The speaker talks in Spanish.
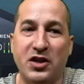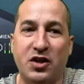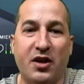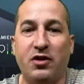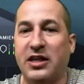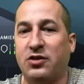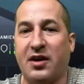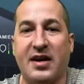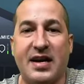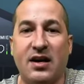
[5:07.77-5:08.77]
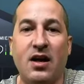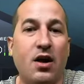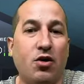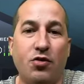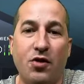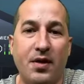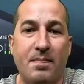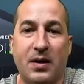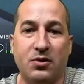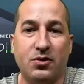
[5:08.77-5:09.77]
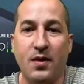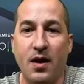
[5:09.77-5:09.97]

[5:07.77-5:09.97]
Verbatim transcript: esto es que no intento recargar los dos disparos.